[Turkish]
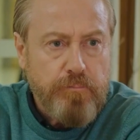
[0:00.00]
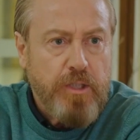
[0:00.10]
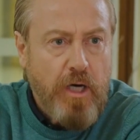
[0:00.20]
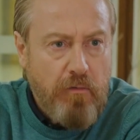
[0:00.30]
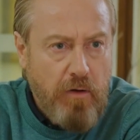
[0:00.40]
Bir
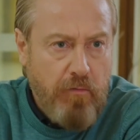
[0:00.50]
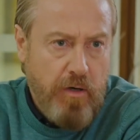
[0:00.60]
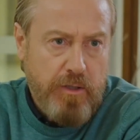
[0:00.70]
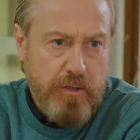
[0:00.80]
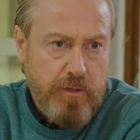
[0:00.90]
dava
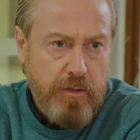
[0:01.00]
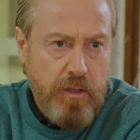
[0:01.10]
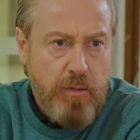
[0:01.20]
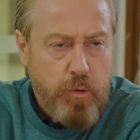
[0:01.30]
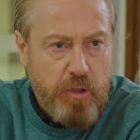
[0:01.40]
var.
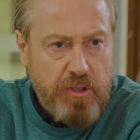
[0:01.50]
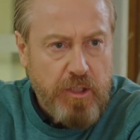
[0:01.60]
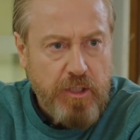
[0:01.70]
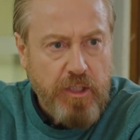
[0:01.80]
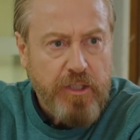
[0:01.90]
Bu
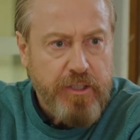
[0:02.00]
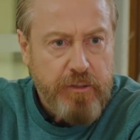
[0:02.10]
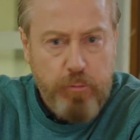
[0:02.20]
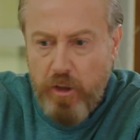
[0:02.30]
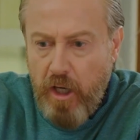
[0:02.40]
kızların
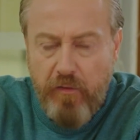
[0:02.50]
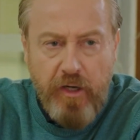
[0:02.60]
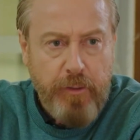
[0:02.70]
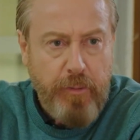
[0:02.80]
kaderi bu davaya